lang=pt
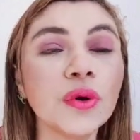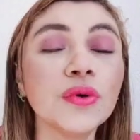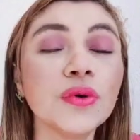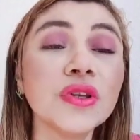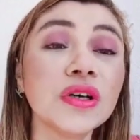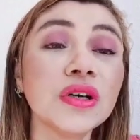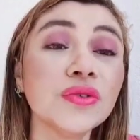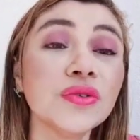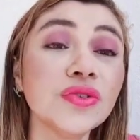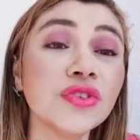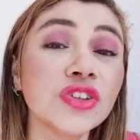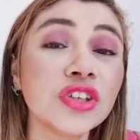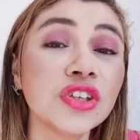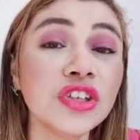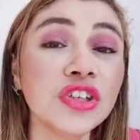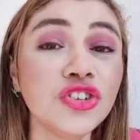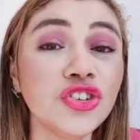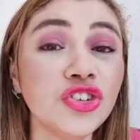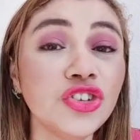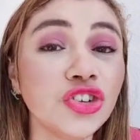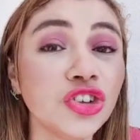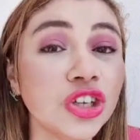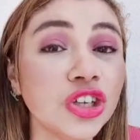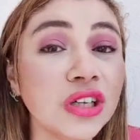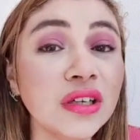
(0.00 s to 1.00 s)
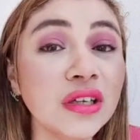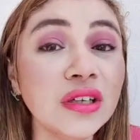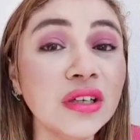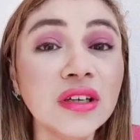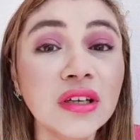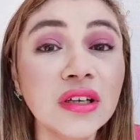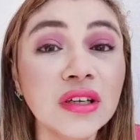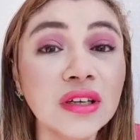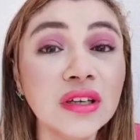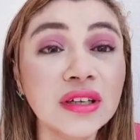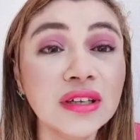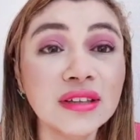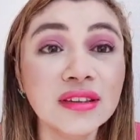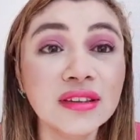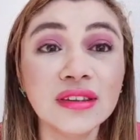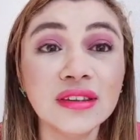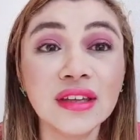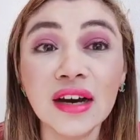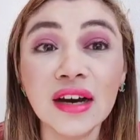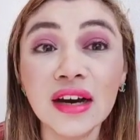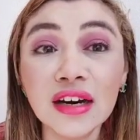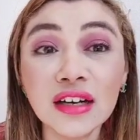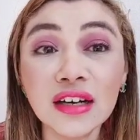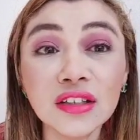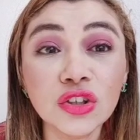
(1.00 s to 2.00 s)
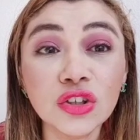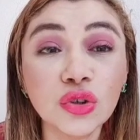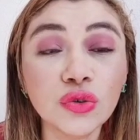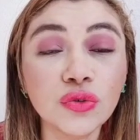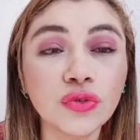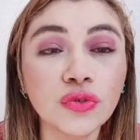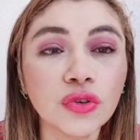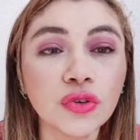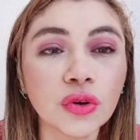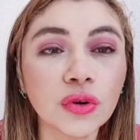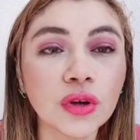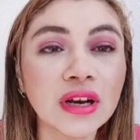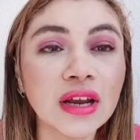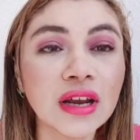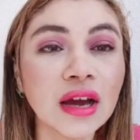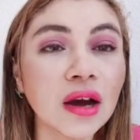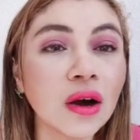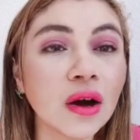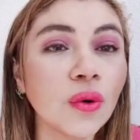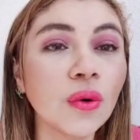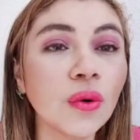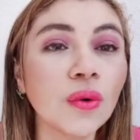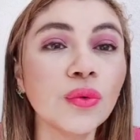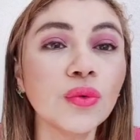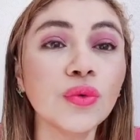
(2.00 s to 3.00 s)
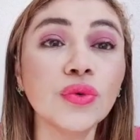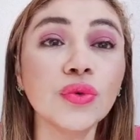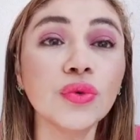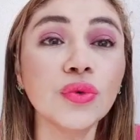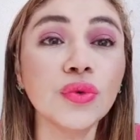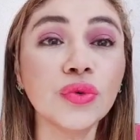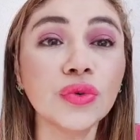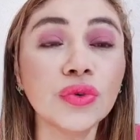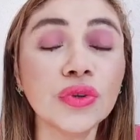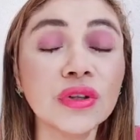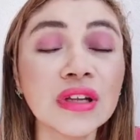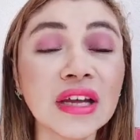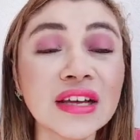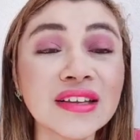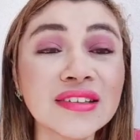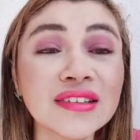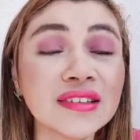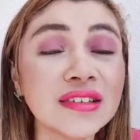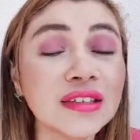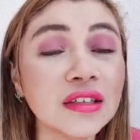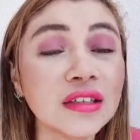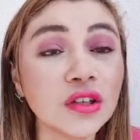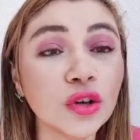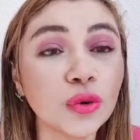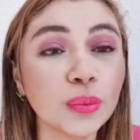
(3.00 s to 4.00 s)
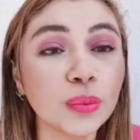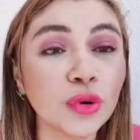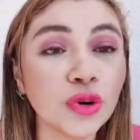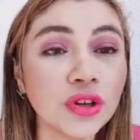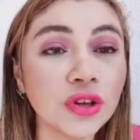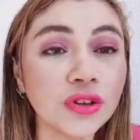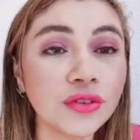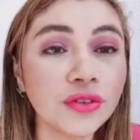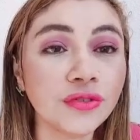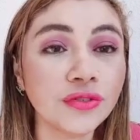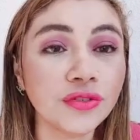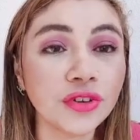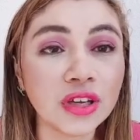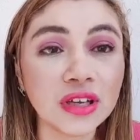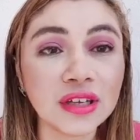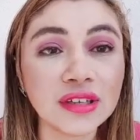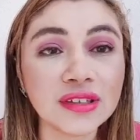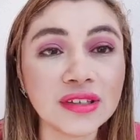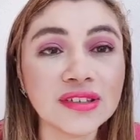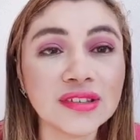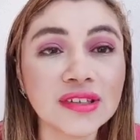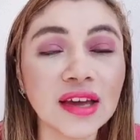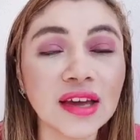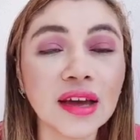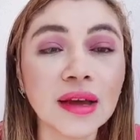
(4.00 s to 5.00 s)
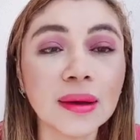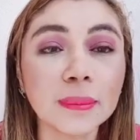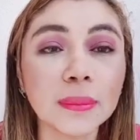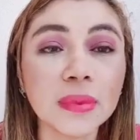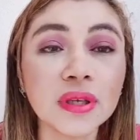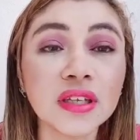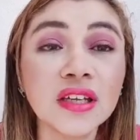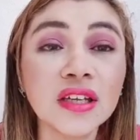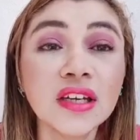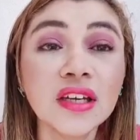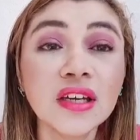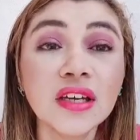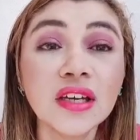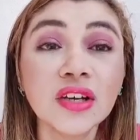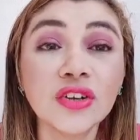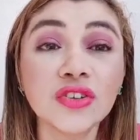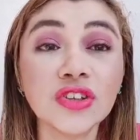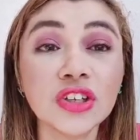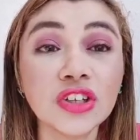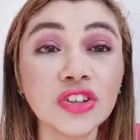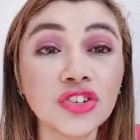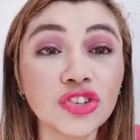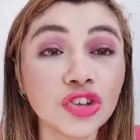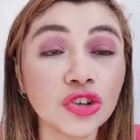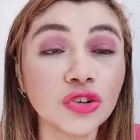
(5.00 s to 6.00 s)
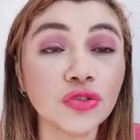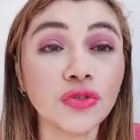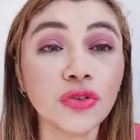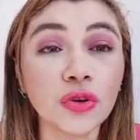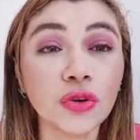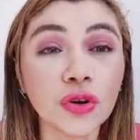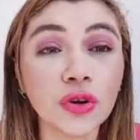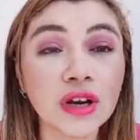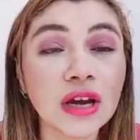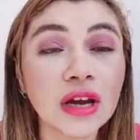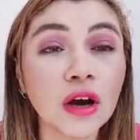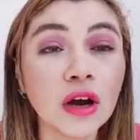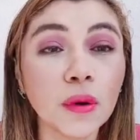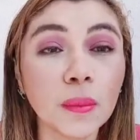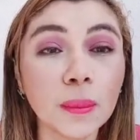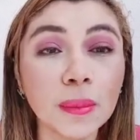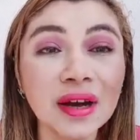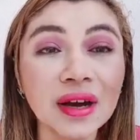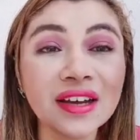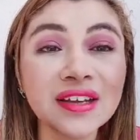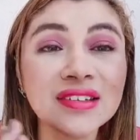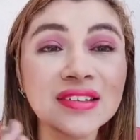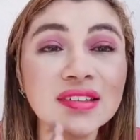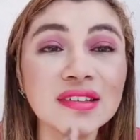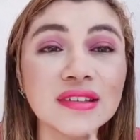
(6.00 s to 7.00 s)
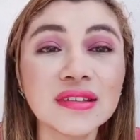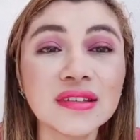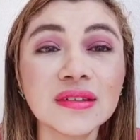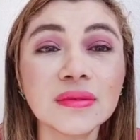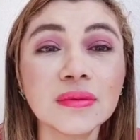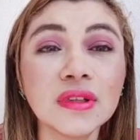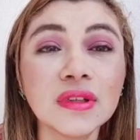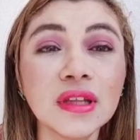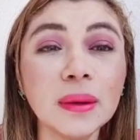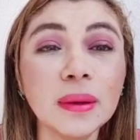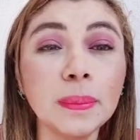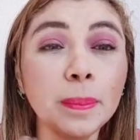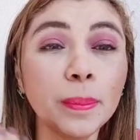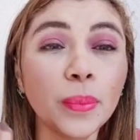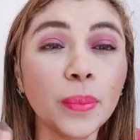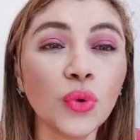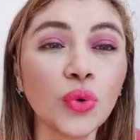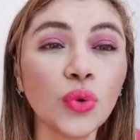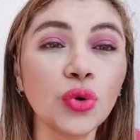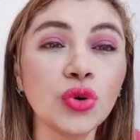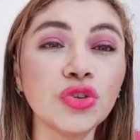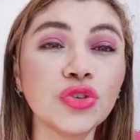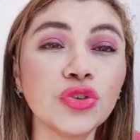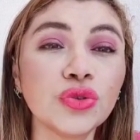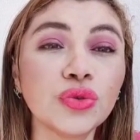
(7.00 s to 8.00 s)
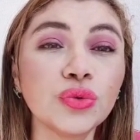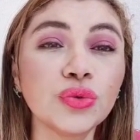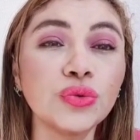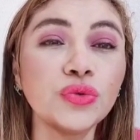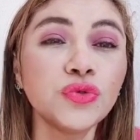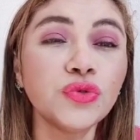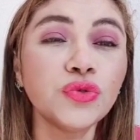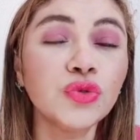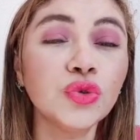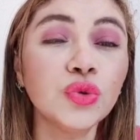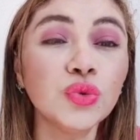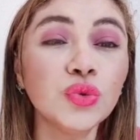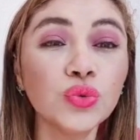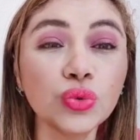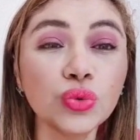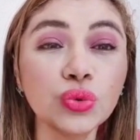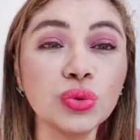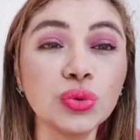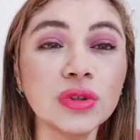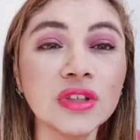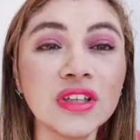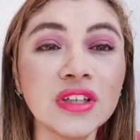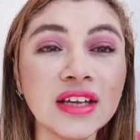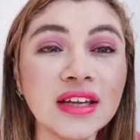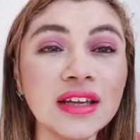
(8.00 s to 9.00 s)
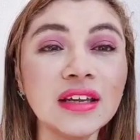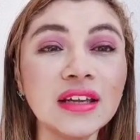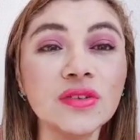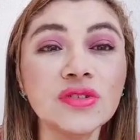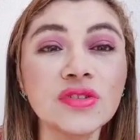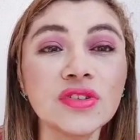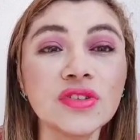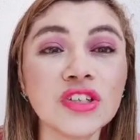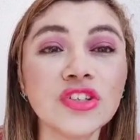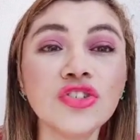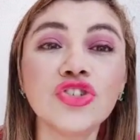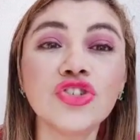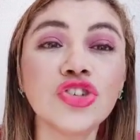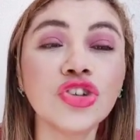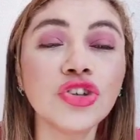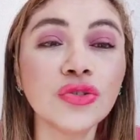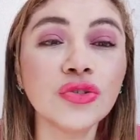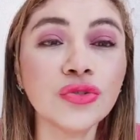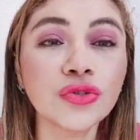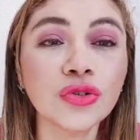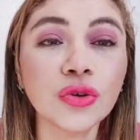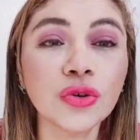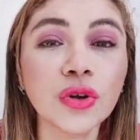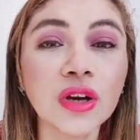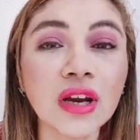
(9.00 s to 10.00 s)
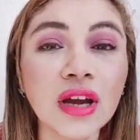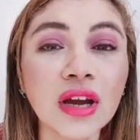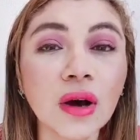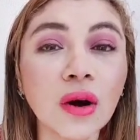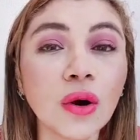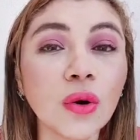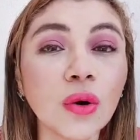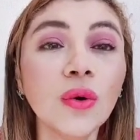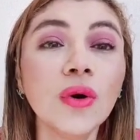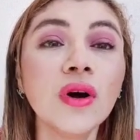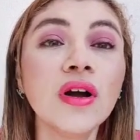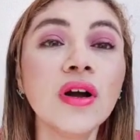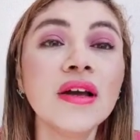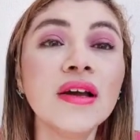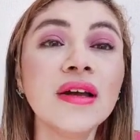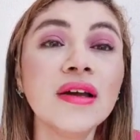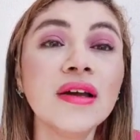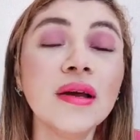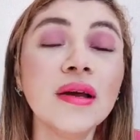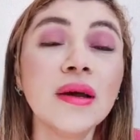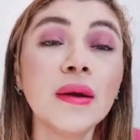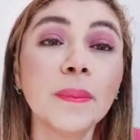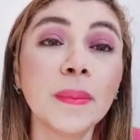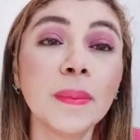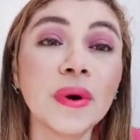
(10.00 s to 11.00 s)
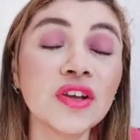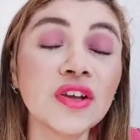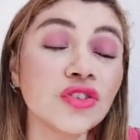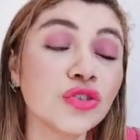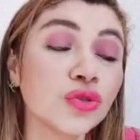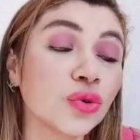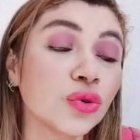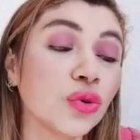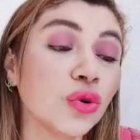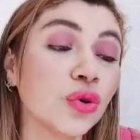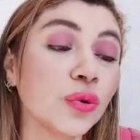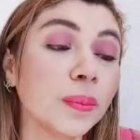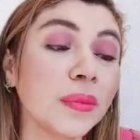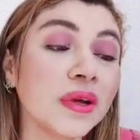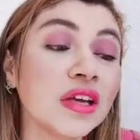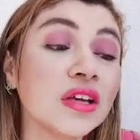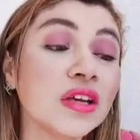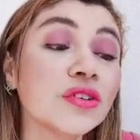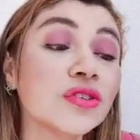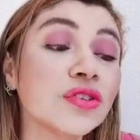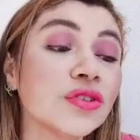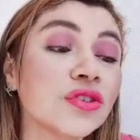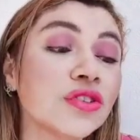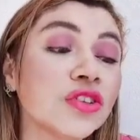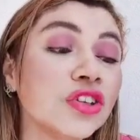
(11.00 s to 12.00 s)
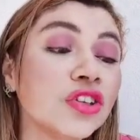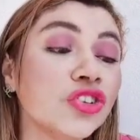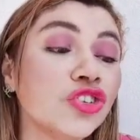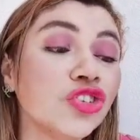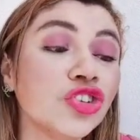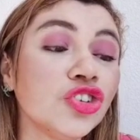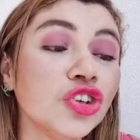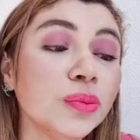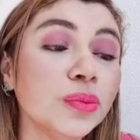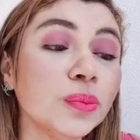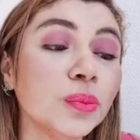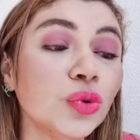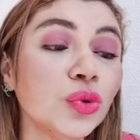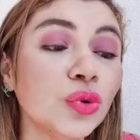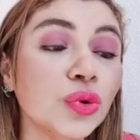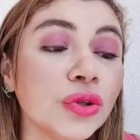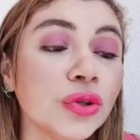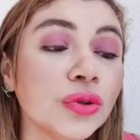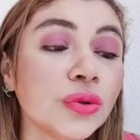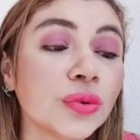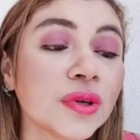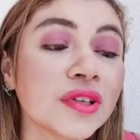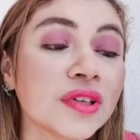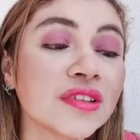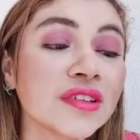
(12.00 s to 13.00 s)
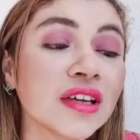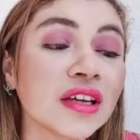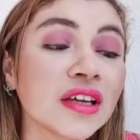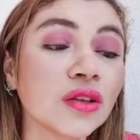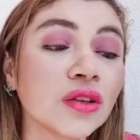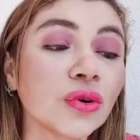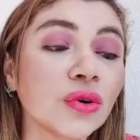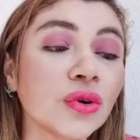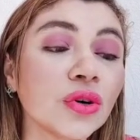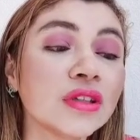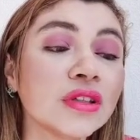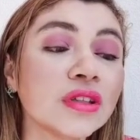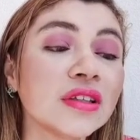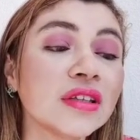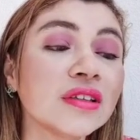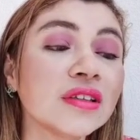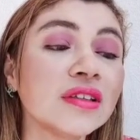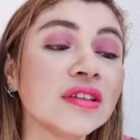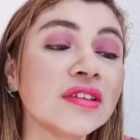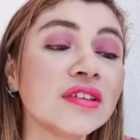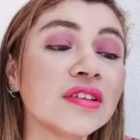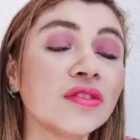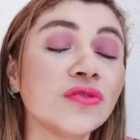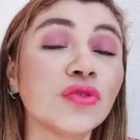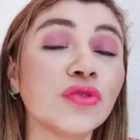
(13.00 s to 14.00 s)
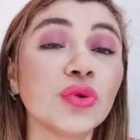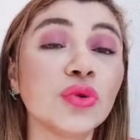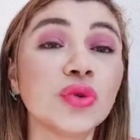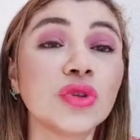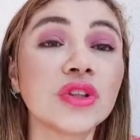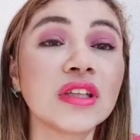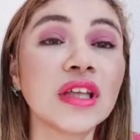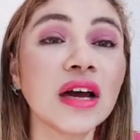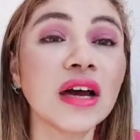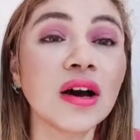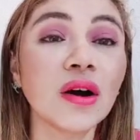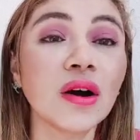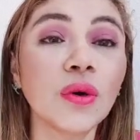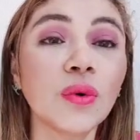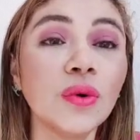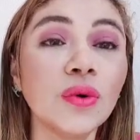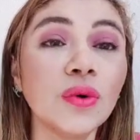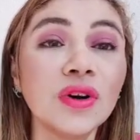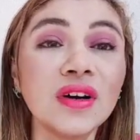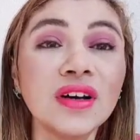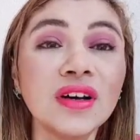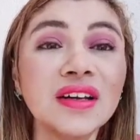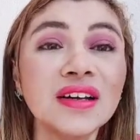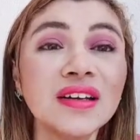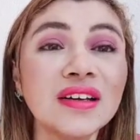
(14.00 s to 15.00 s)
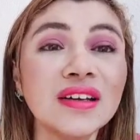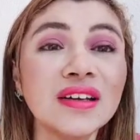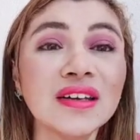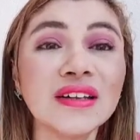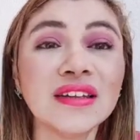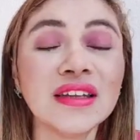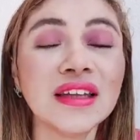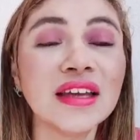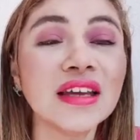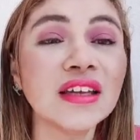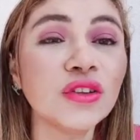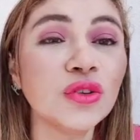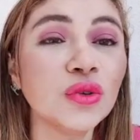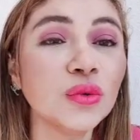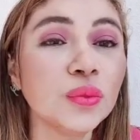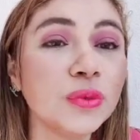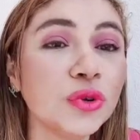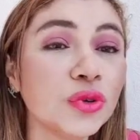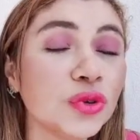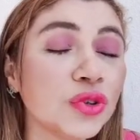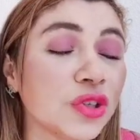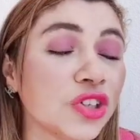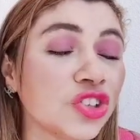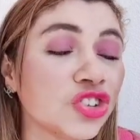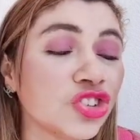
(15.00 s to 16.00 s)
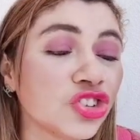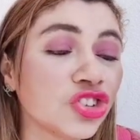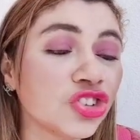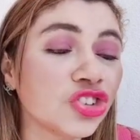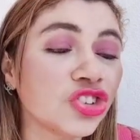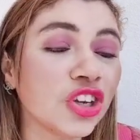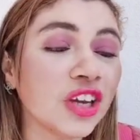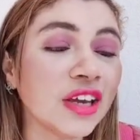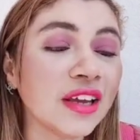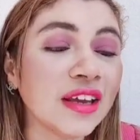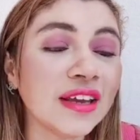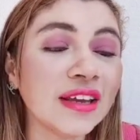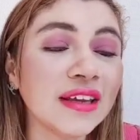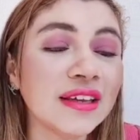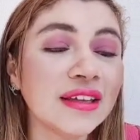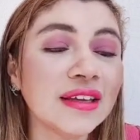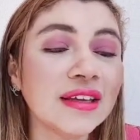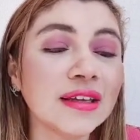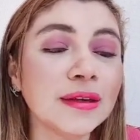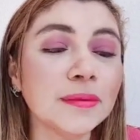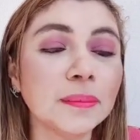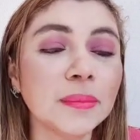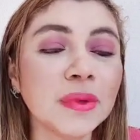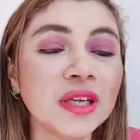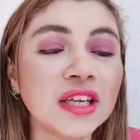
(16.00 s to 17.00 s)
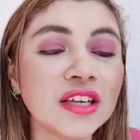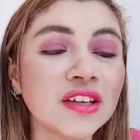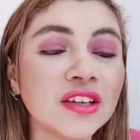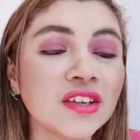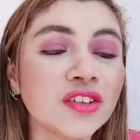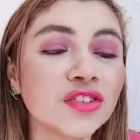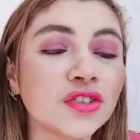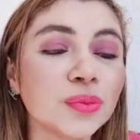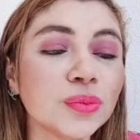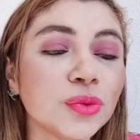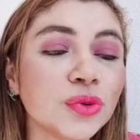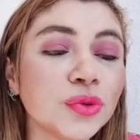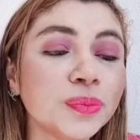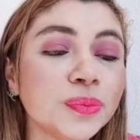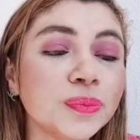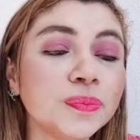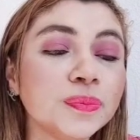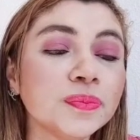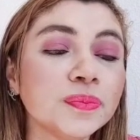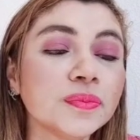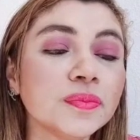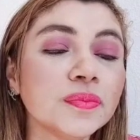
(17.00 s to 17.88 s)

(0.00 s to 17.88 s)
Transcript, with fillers: Eu não senti tanto floral assim que eu borrifei, sabe? Eu senti floral mais depois, no fundo dele eu senti o floral, mas no começo eu senti muito essa nota desse frutal né, do milkshake mesmo.